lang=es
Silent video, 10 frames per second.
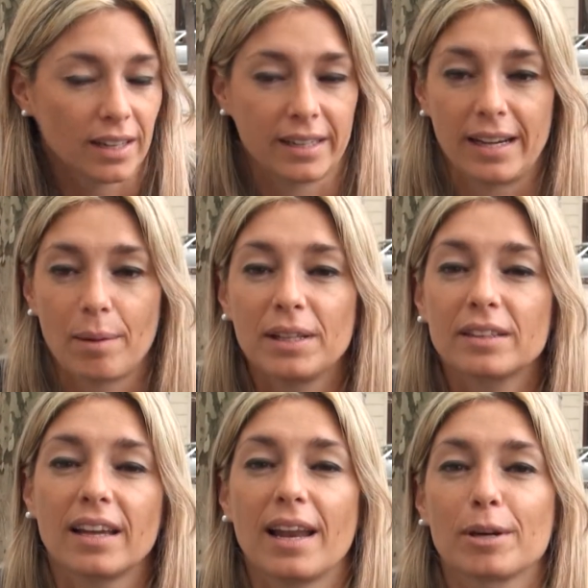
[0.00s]

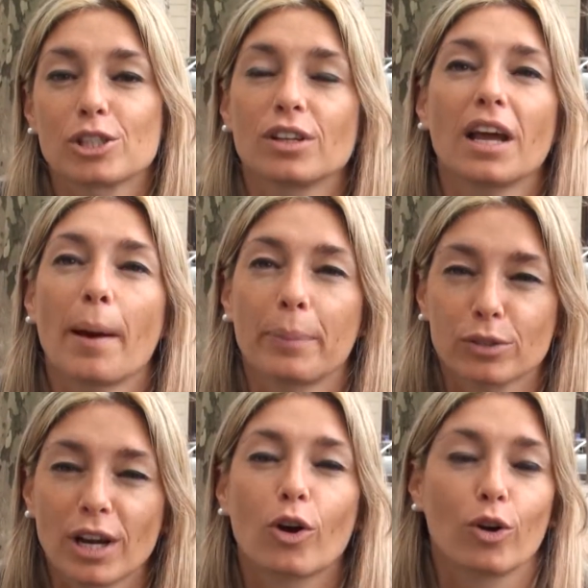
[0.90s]
Generalmente la mayoría de las
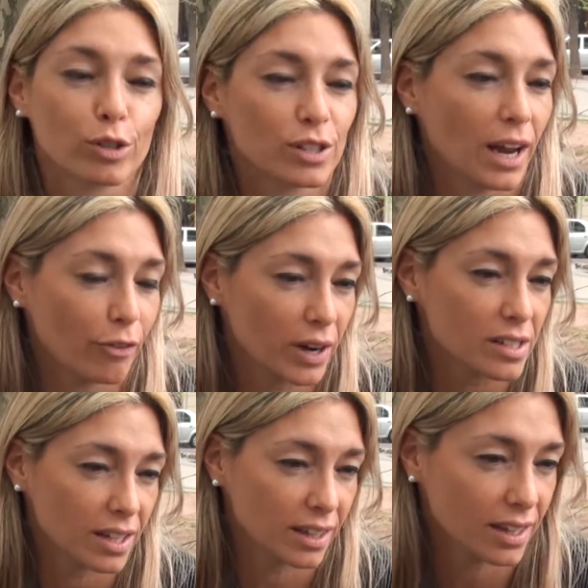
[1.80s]
personas conoce la
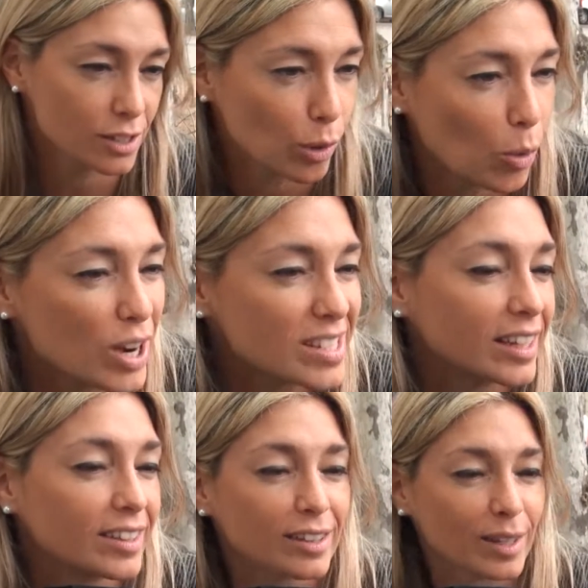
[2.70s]
frase de somos el
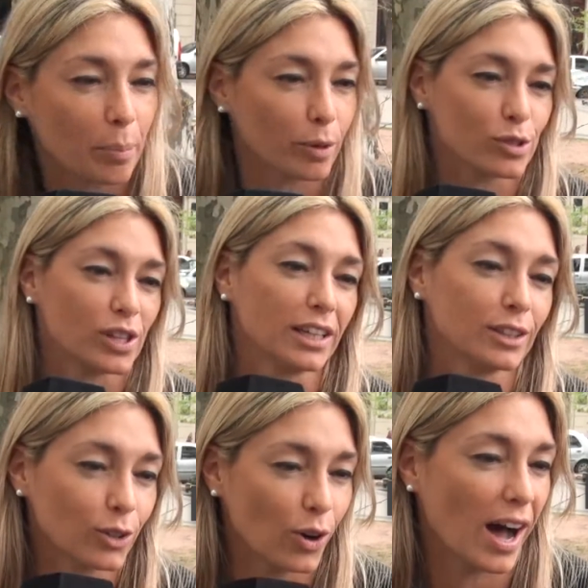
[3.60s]

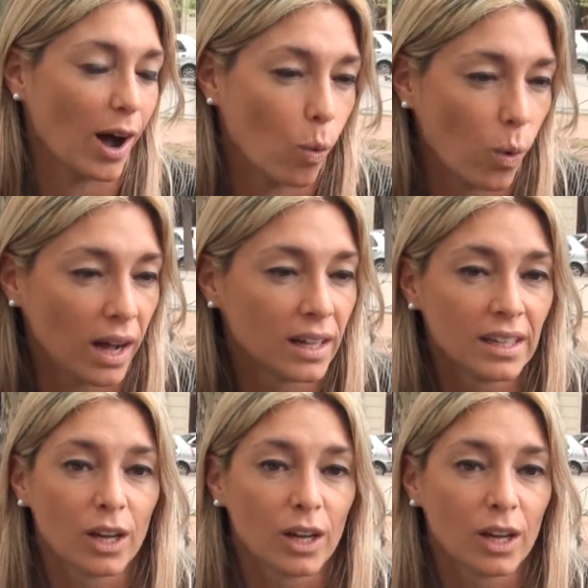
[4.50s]
70% agua.